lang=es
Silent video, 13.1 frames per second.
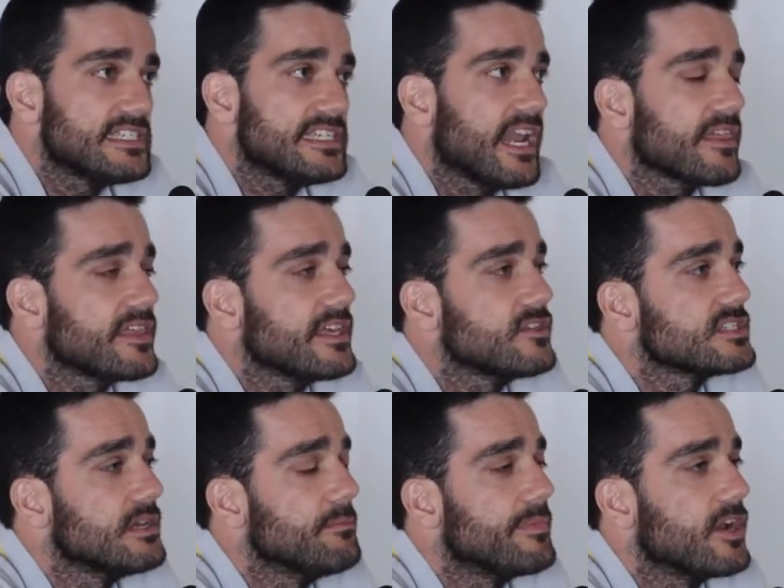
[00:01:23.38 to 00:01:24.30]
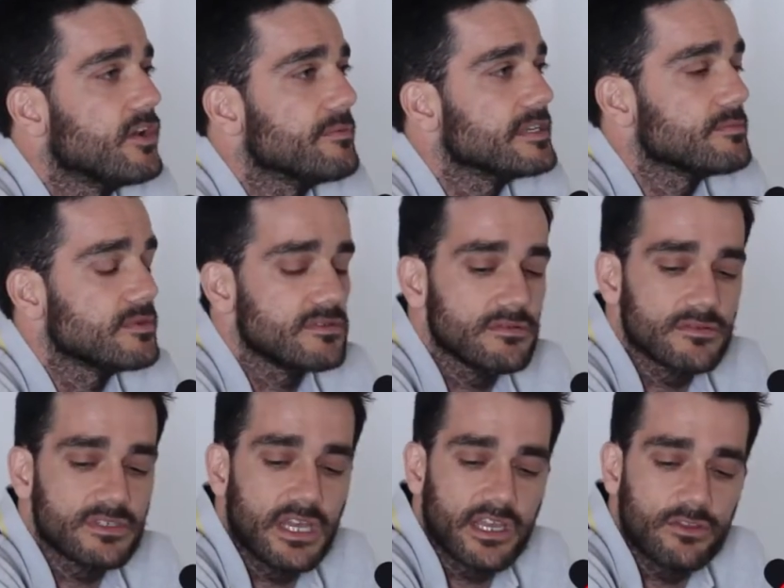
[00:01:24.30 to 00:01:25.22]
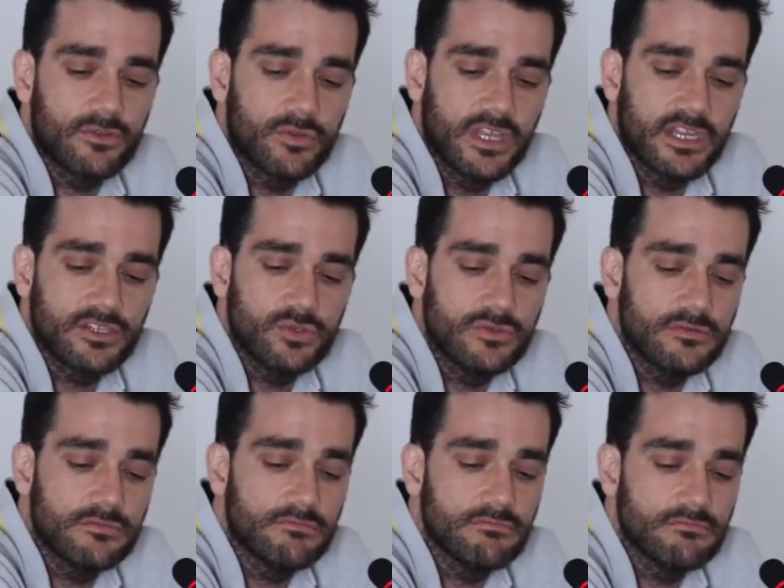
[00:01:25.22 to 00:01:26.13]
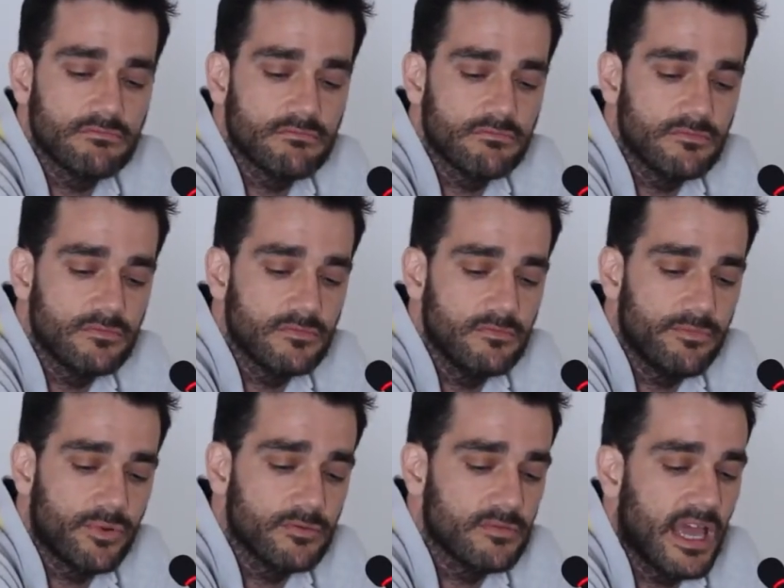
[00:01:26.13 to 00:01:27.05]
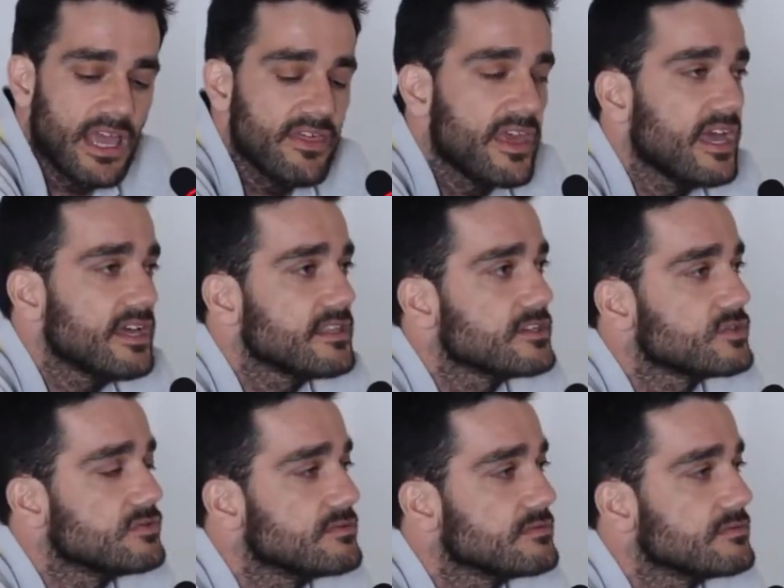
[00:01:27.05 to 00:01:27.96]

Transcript: seguir haciendo siempre lo mismo. O sea, que tú tienes una idea, tienes